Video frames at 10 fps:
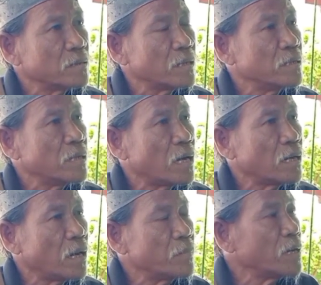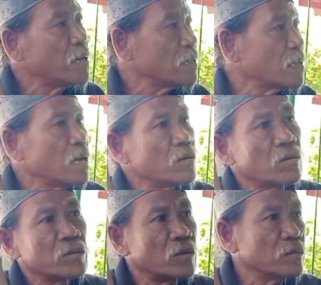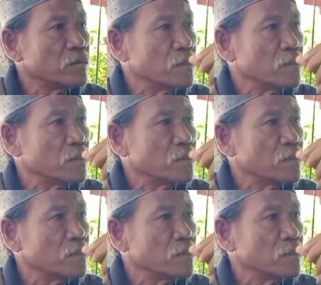Jadi nyari abangnya datang kalau yang